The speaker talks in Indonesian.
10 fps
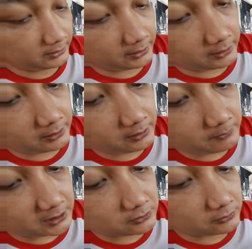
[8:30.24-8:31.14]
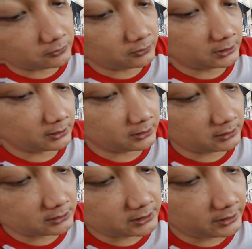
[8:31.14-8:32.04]
ini masuk dulu
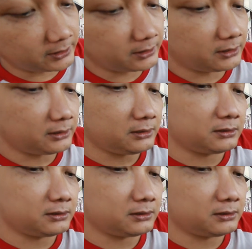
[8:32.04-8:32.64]
ke sini